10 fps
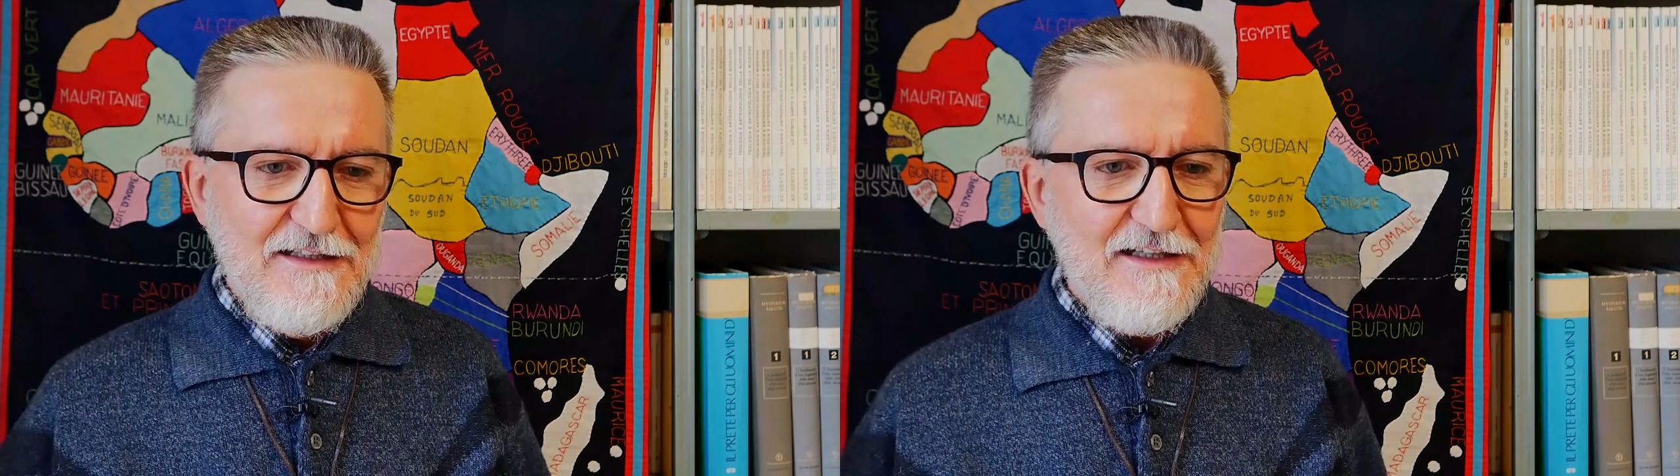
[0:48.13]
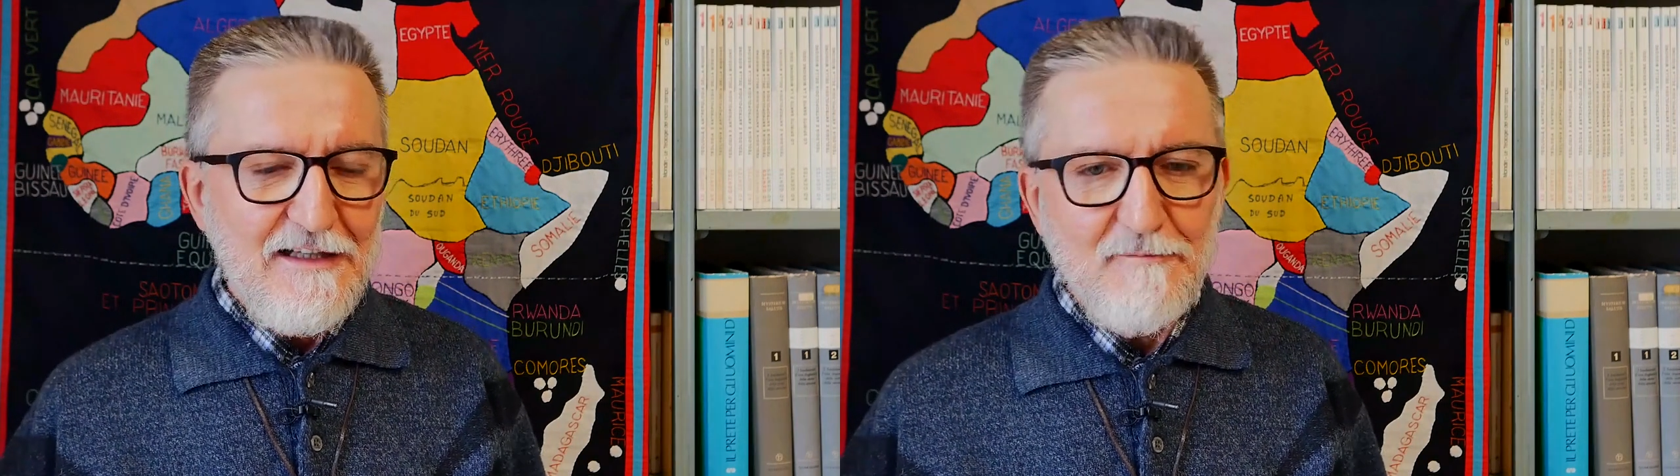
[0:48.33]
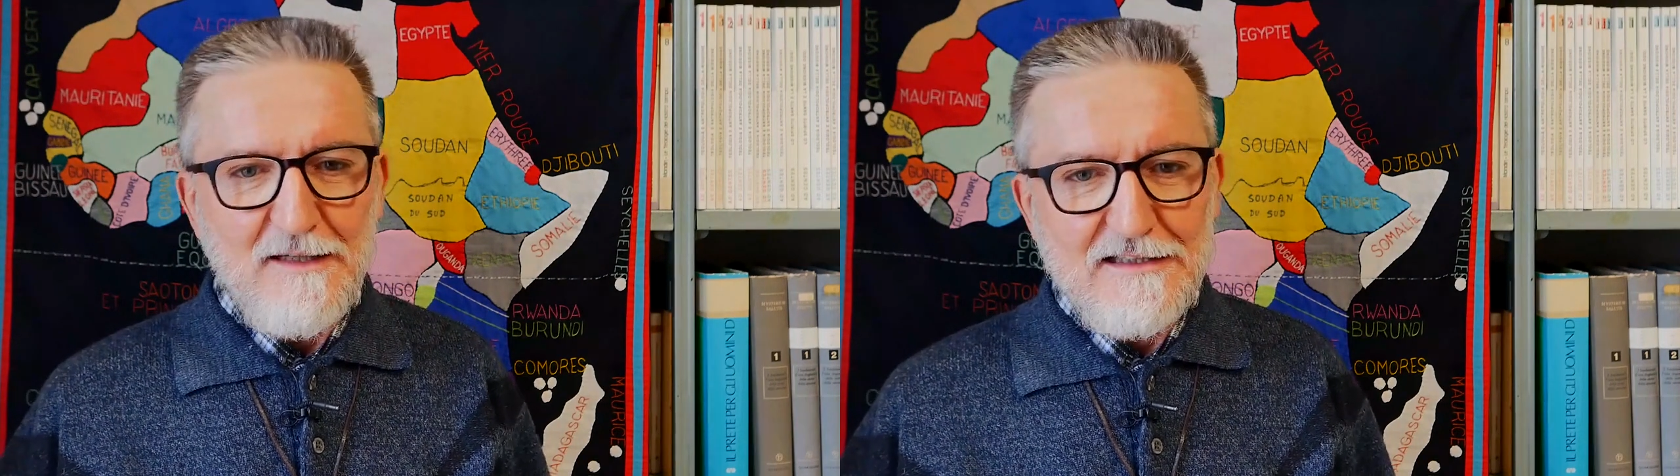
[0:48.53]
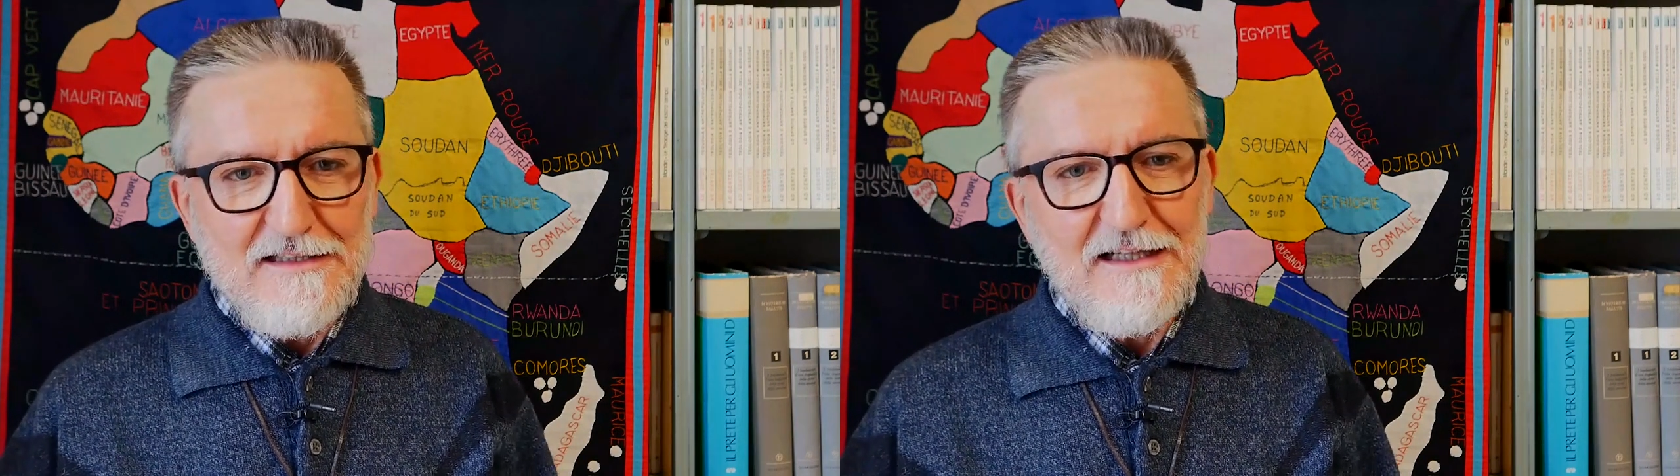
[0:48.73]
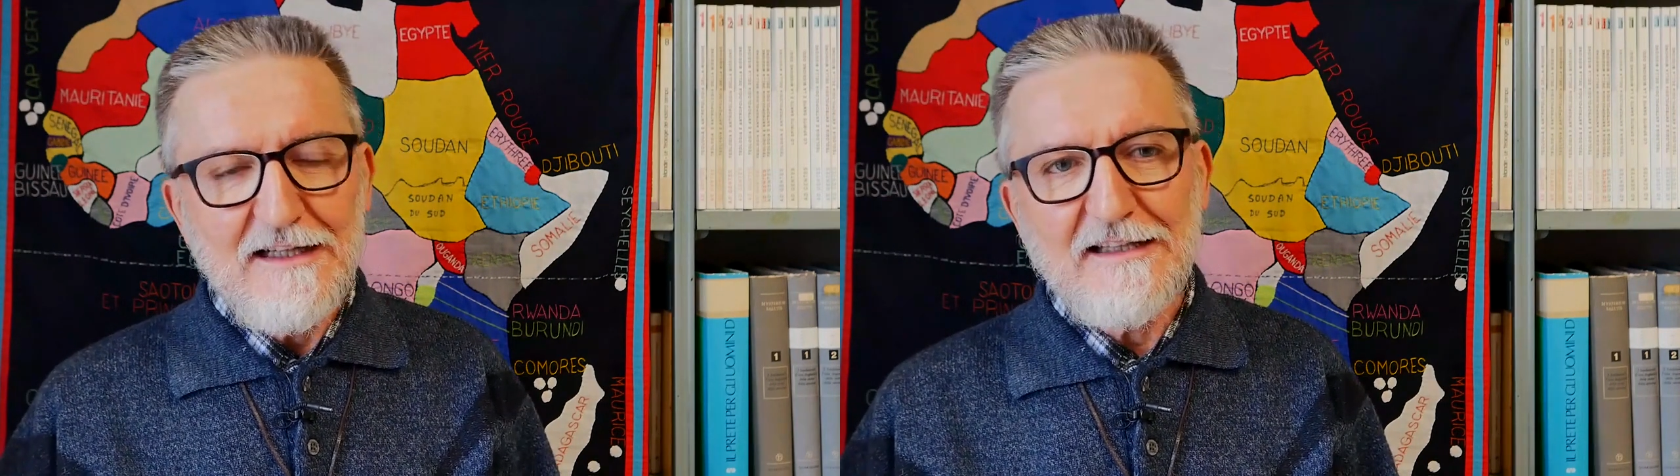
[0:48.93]

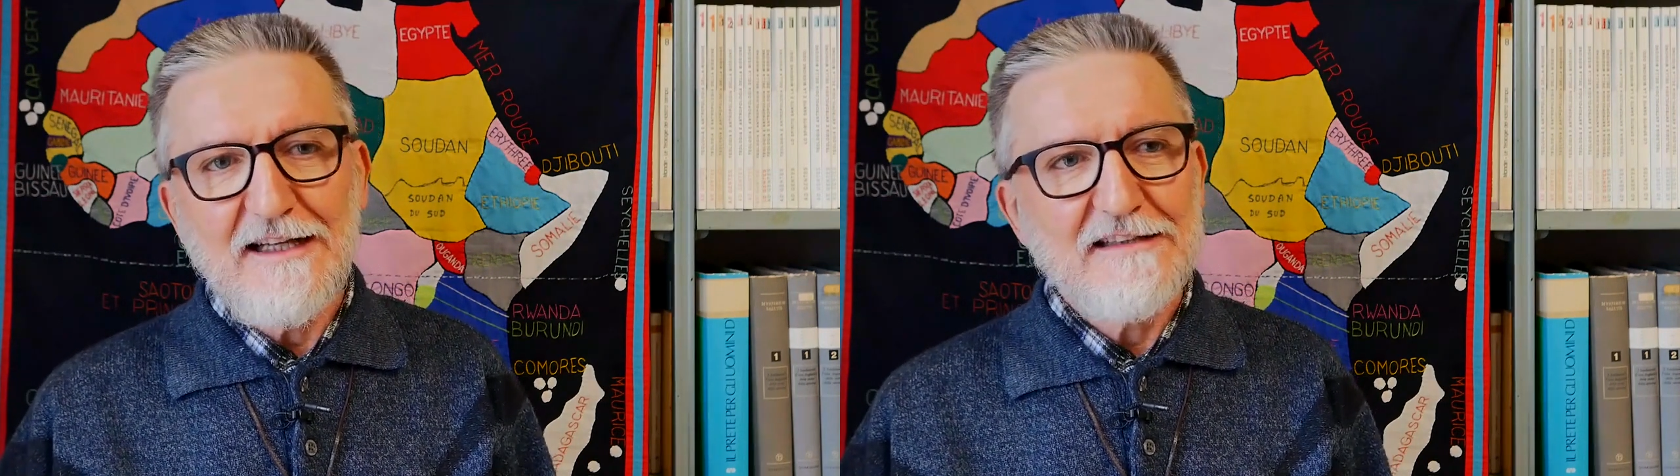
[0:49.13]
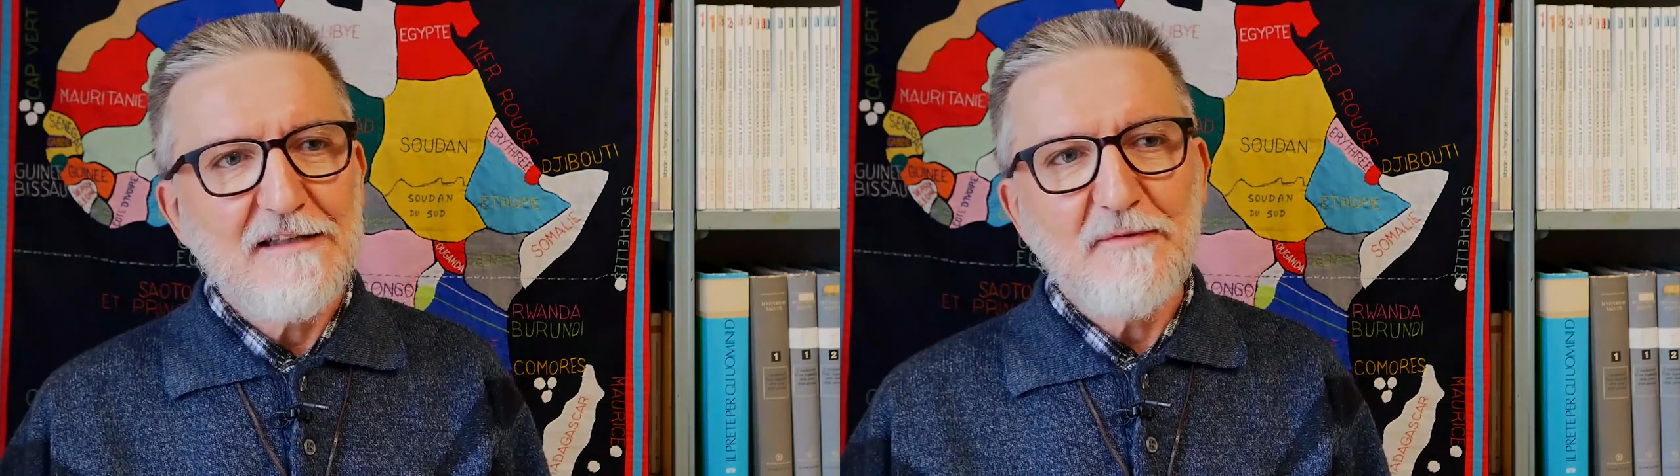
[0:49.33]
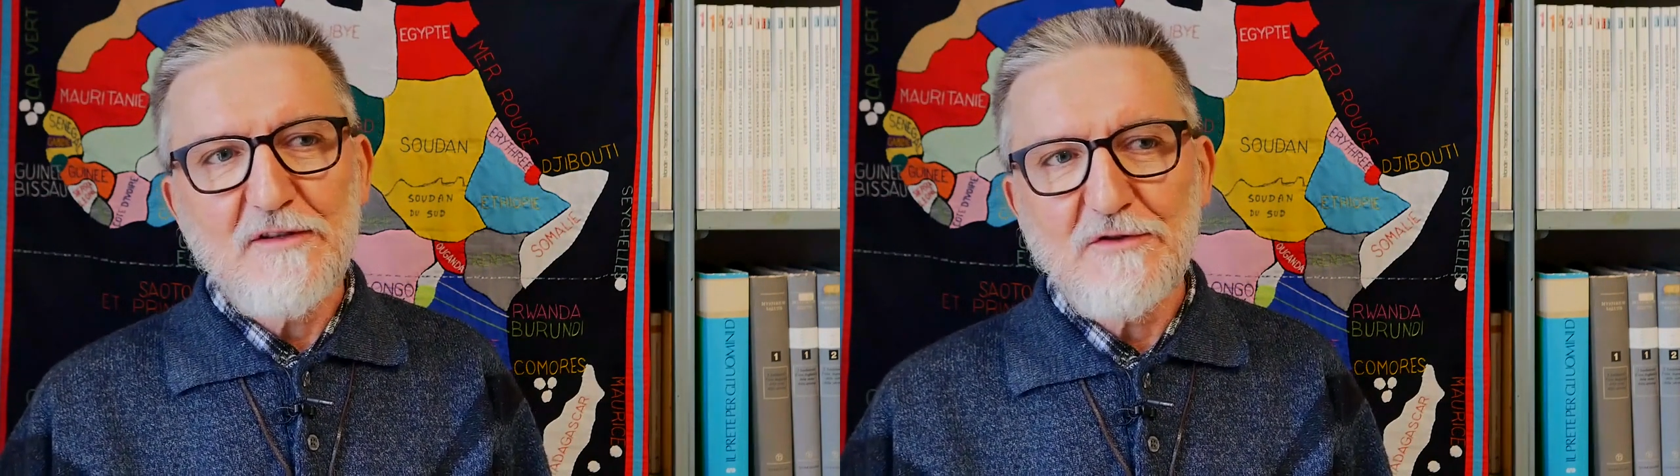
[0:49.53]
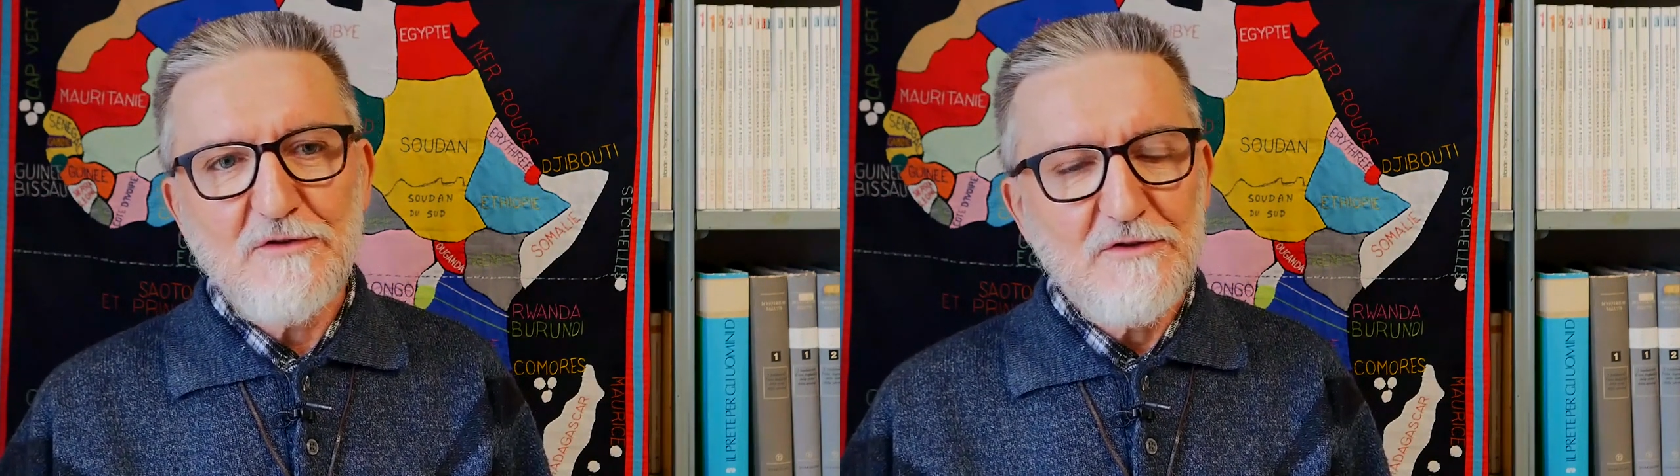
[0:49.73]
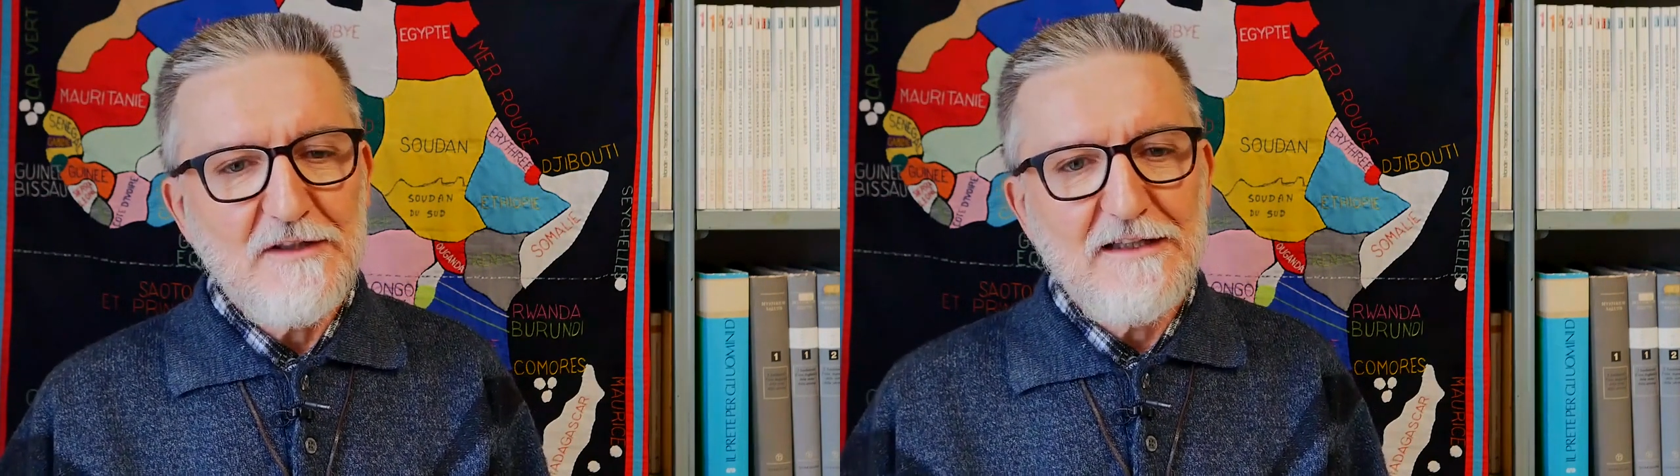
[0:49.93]
riabbracciare tante
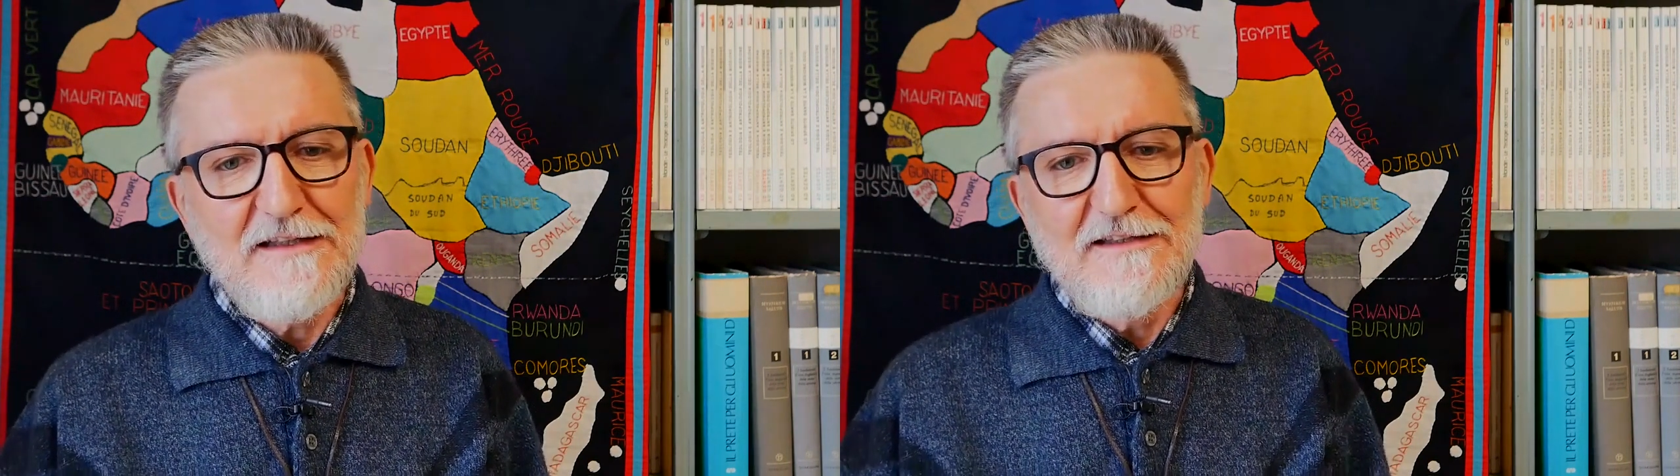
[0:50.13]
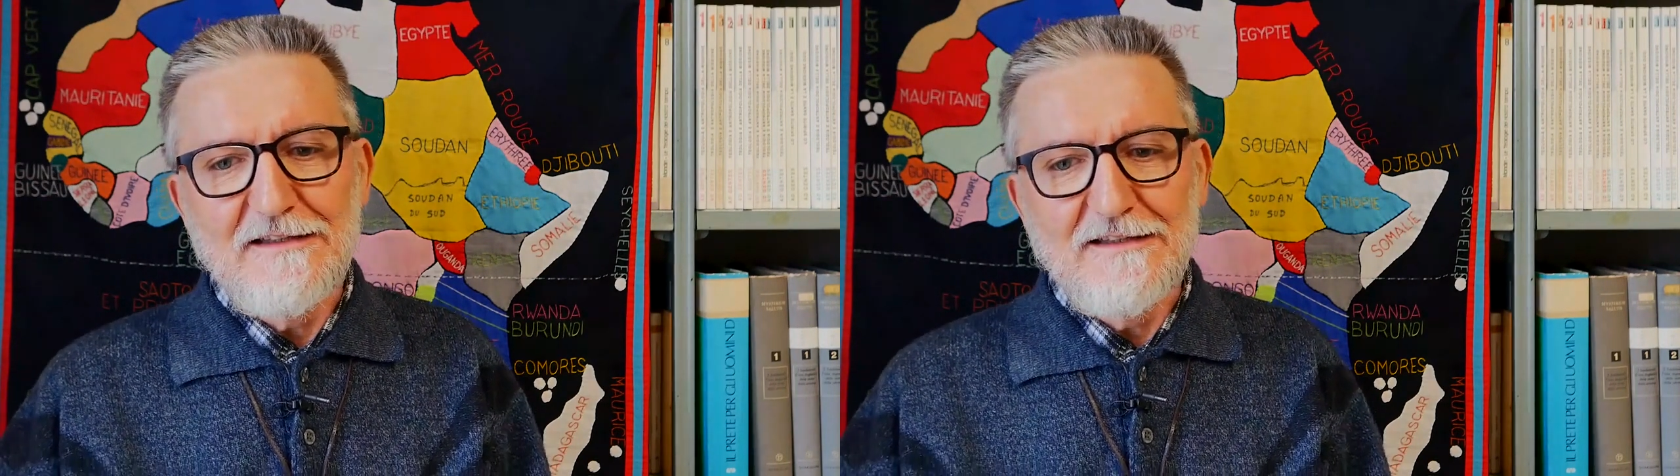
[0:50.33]
persone,